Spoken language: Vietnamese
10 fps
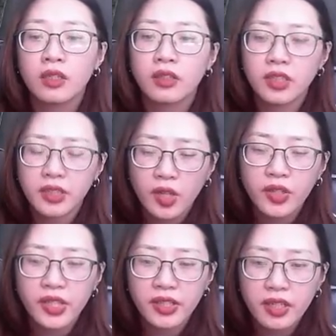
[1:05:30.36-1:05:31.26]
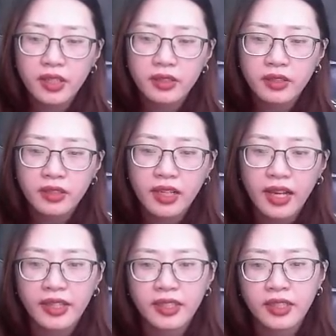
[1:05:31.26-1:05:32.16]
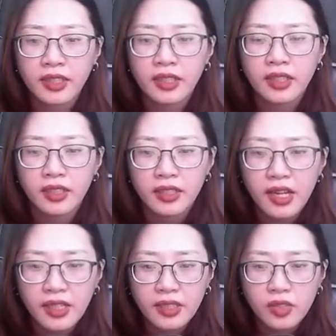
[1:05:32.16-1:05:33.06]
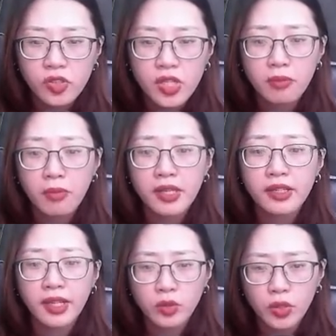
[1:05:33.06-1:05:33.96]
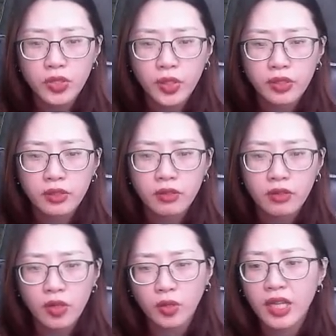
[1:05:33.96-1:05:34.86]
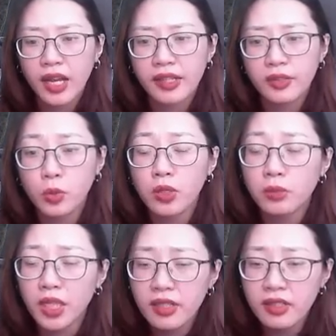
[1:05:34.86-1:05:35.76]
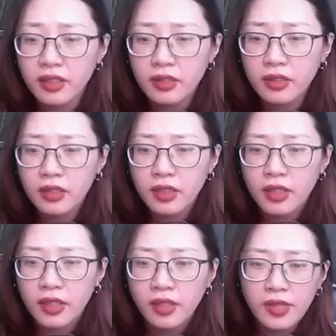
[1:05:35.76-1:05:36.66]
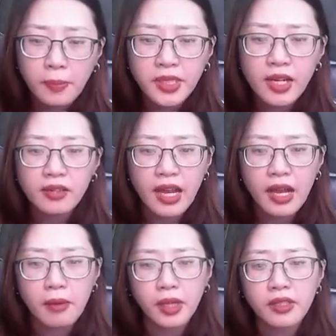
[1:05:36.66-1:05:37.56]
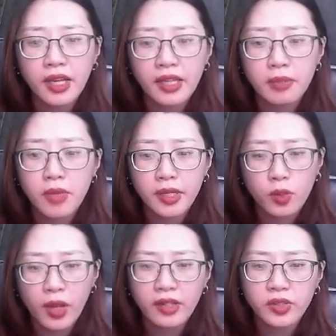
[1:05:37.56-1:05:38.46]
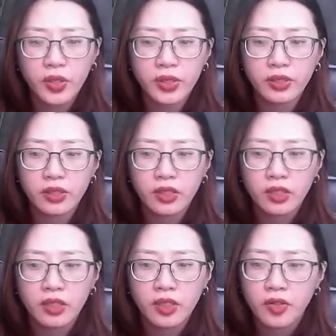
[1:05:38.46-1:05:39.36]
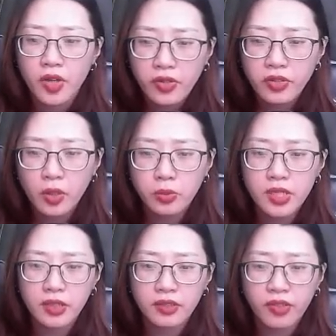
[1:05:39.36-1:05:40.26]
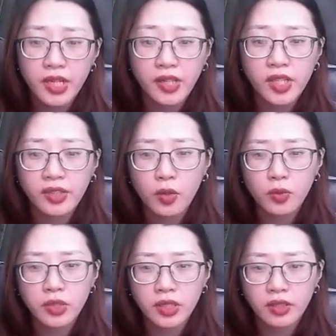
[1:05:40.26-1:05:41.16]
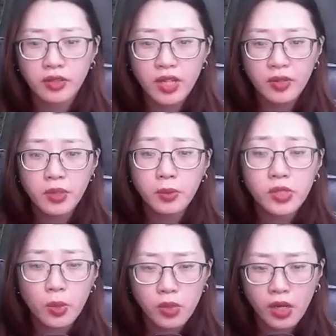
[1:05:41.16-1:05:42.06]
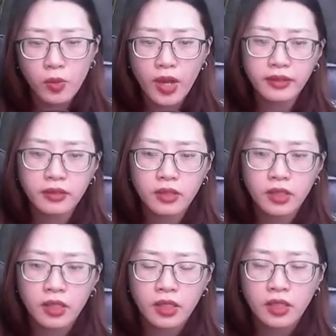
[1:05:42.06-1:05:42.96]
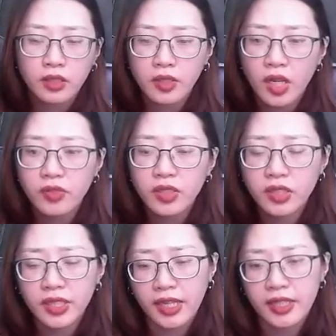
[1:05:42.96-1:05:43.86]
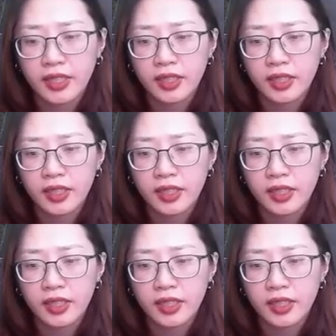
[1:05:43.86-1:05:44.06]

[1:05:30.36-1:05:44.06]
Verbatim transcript: Ngươi nói cái gì cơ? À, đây, trên mấy ngày tuổi rồi, lỗ tai cũng không thính nữa. Dám chắc là mấy ngày mệt quá rồi. Nói không chừng phải để chị dâu ngươi đến giúp trong coi quán. Ta nói với ngươi này,